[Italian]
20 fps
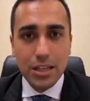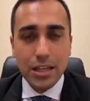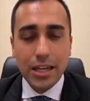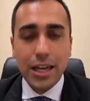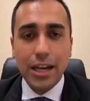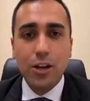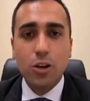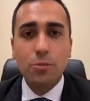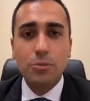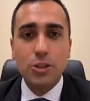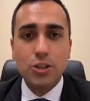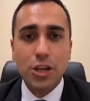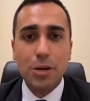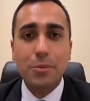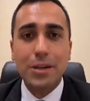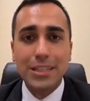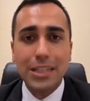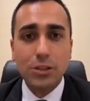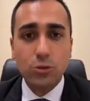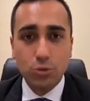e
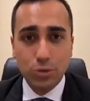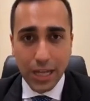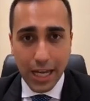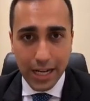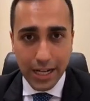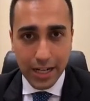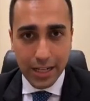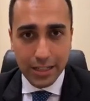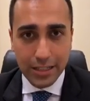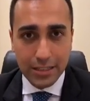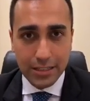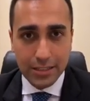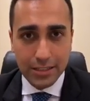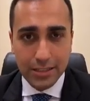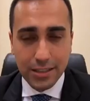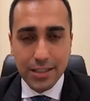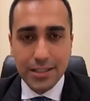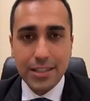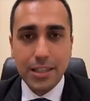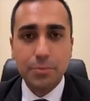cominciamo ad aiutarle,
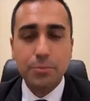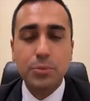senza